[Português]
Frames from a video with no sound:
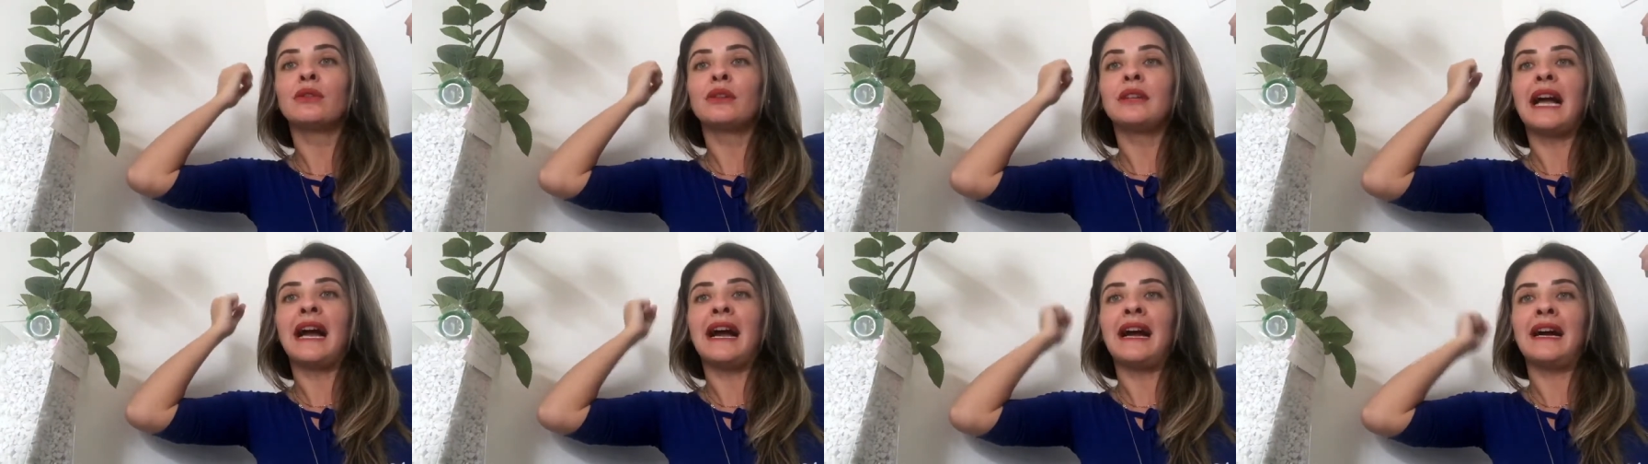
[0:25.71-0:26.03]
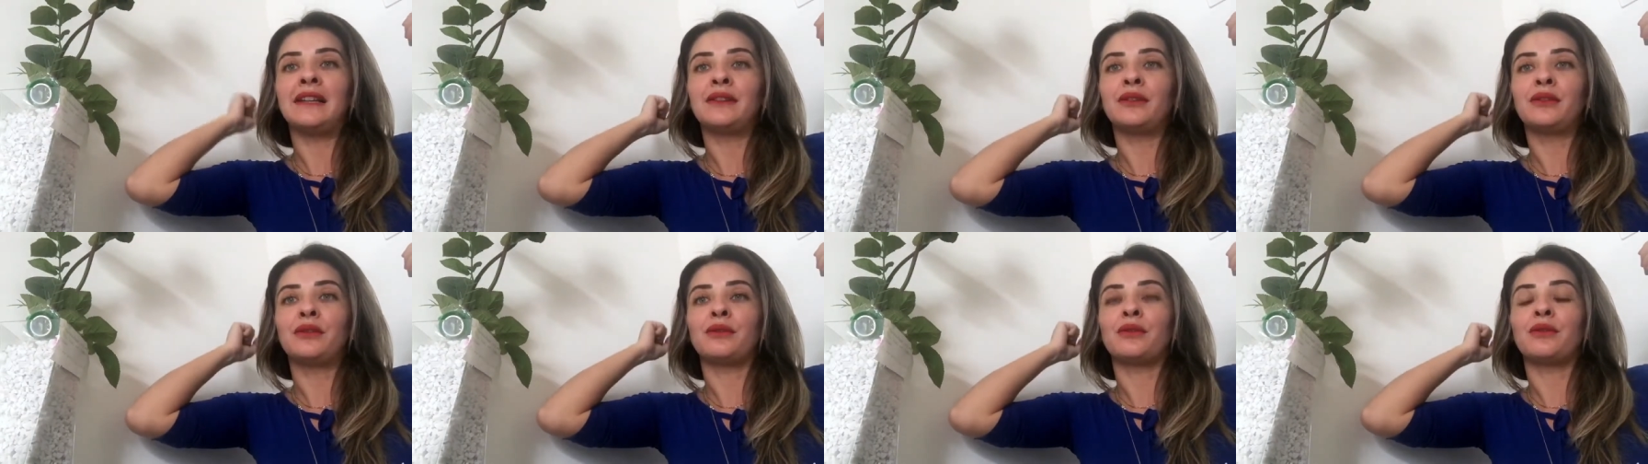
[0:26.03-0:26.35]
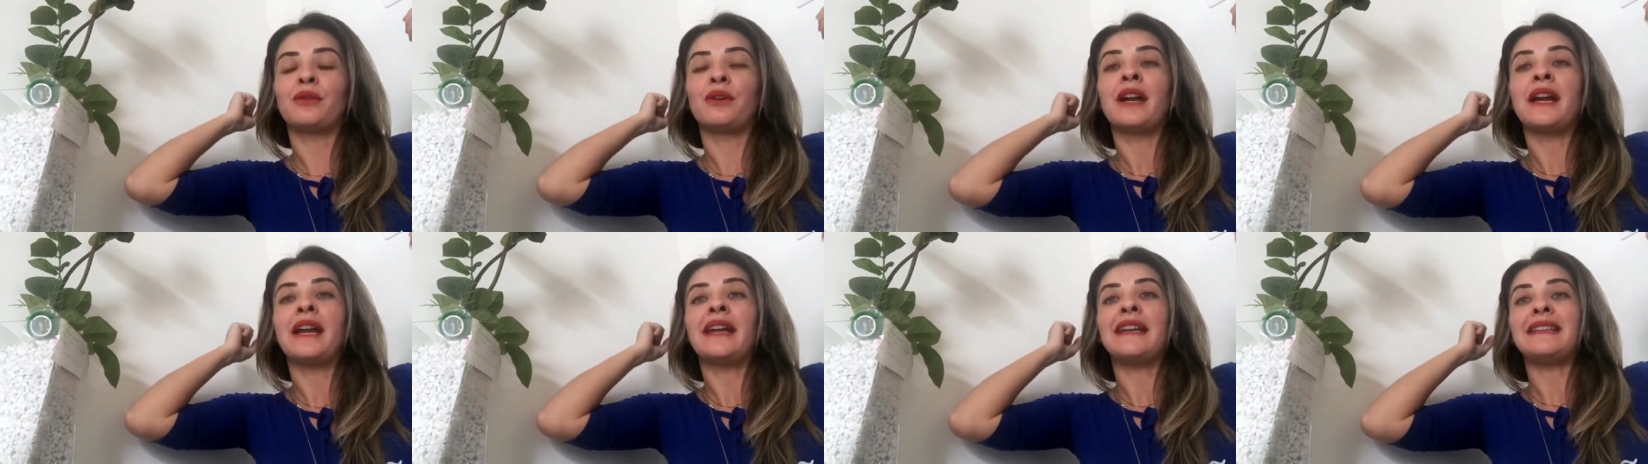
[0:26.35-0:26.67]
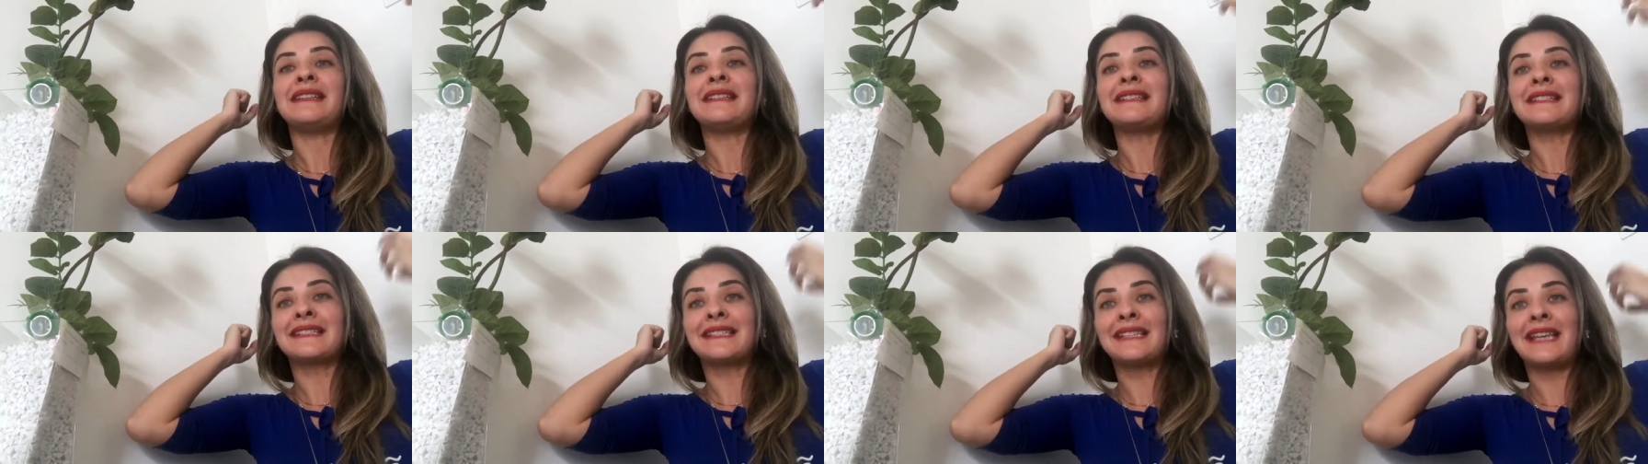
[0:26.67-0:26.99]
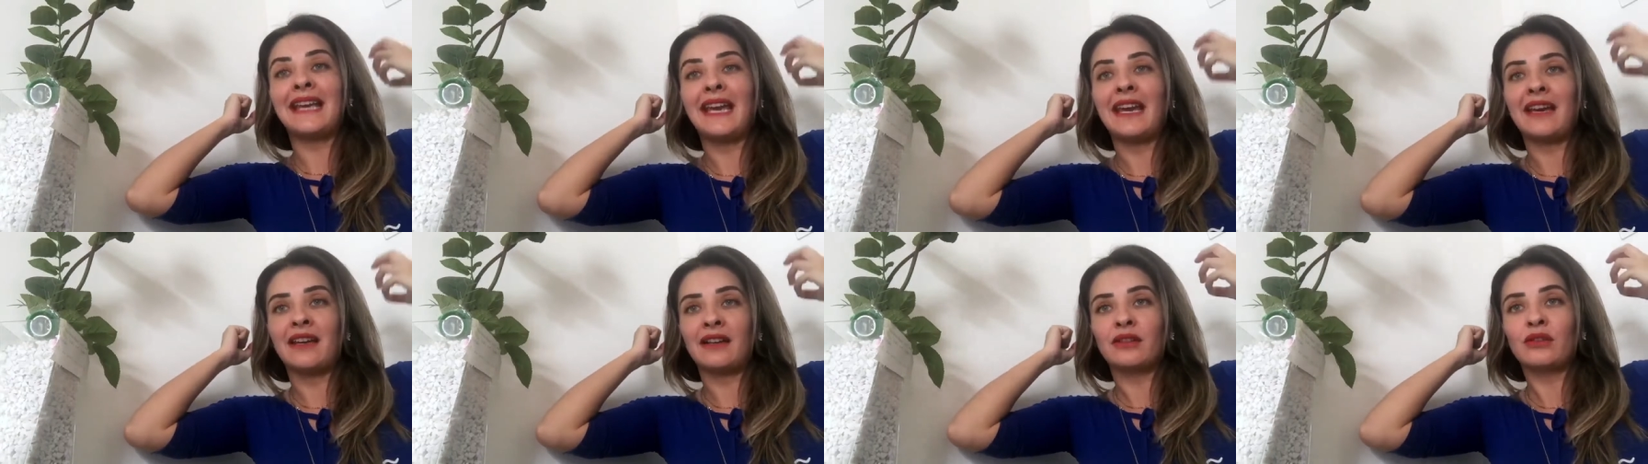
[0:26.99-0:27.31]
lado
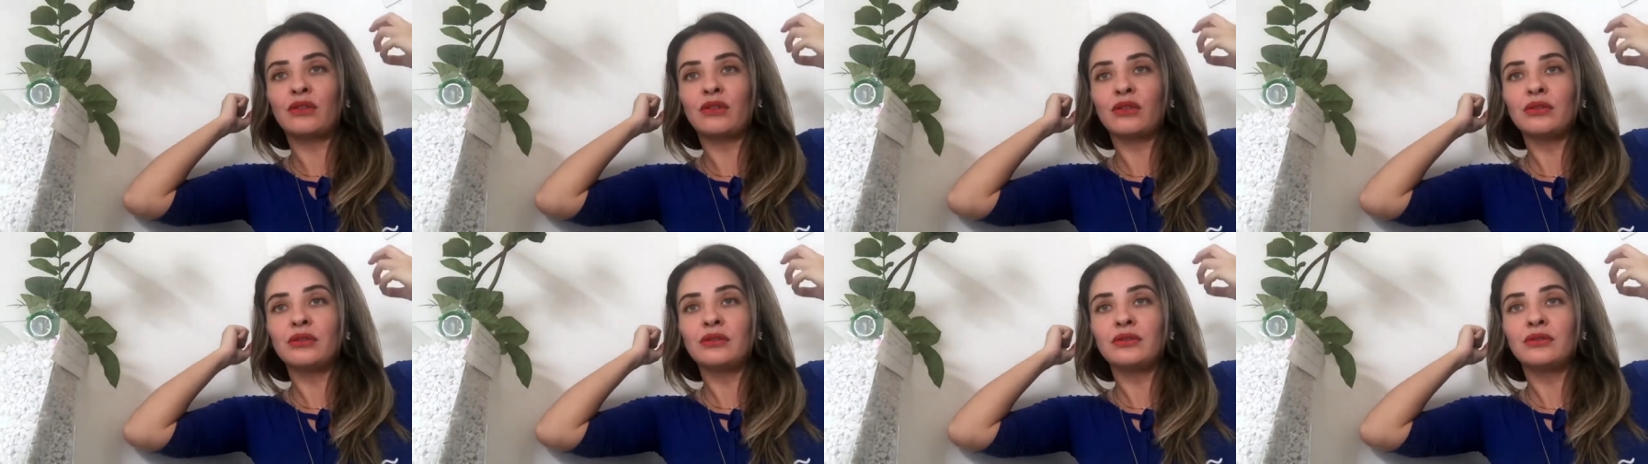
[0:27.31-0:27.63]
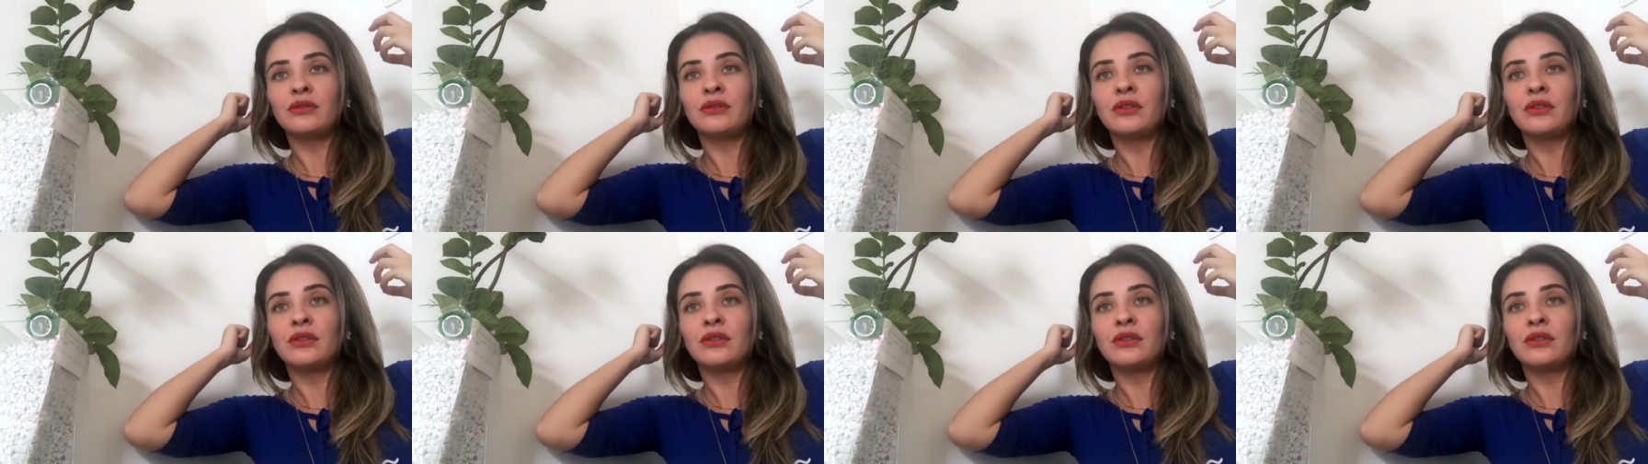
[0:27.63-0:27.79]
esquerdo